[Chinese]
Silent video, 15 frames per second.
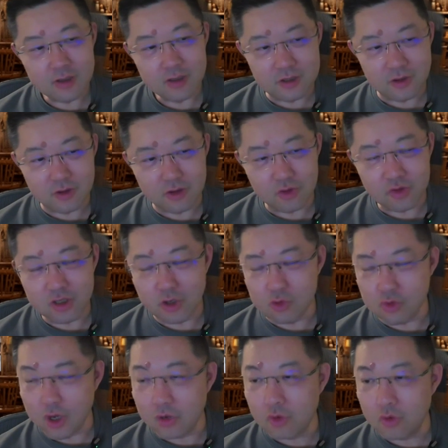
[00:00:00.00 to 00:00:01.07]
有一东西叫
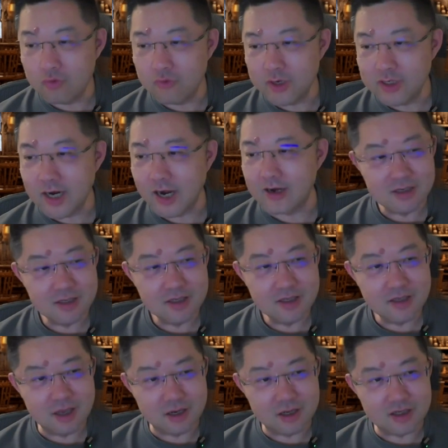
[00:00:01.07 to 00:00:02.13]
员工坟场，
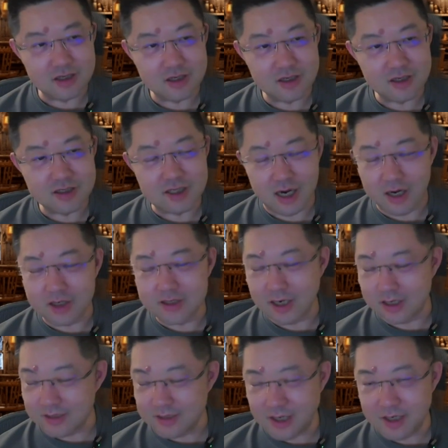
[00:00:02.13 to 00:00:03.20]
也是长
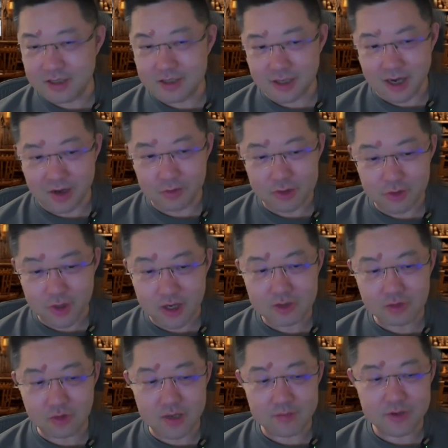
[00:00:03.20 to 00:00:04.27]
长见识了。啊！我原来
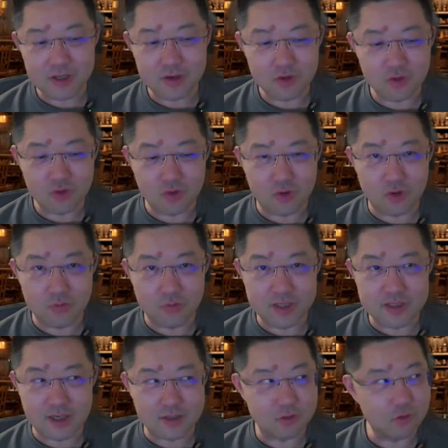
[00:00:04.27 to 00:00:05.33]
从来没听说过，或者没
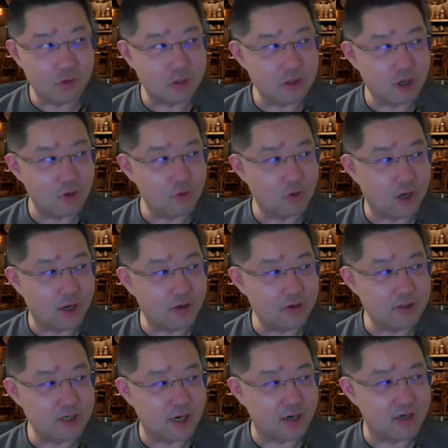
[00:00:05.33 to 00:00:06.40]
想到到过，还有
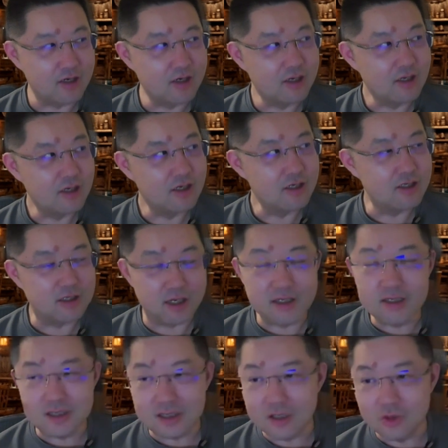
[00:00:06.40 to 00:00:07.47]
这样神
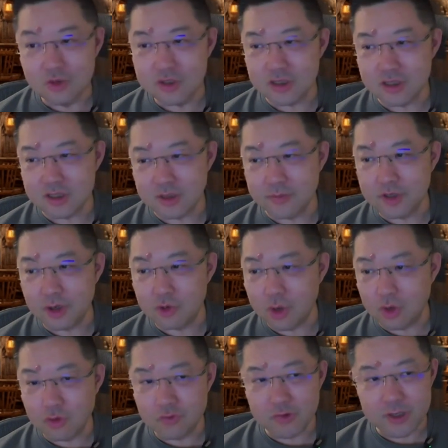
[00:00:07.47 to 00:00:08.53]
奇的东西。什么叫
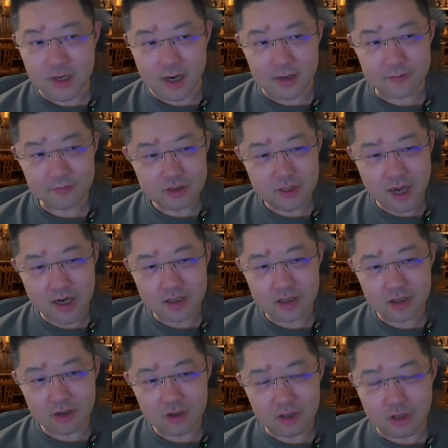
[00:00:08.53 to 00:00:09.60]
员工坟场？大家知
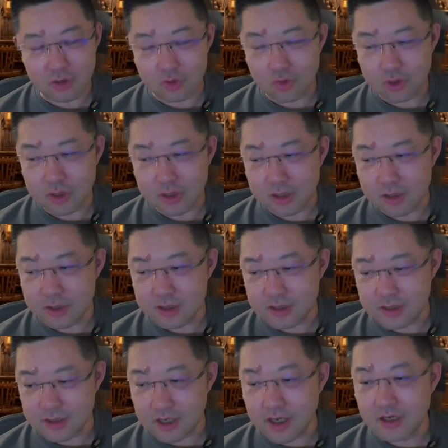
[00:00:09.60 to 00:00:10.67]
道有很多这个
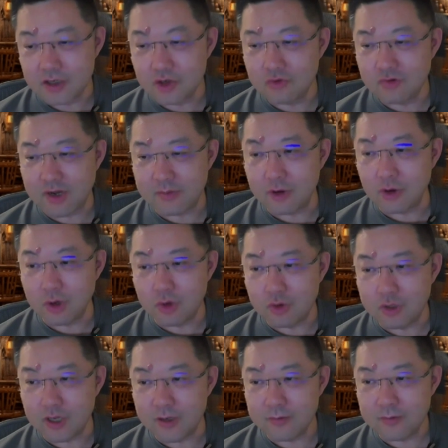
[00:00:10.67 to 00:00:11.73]
企业是用外包员工的，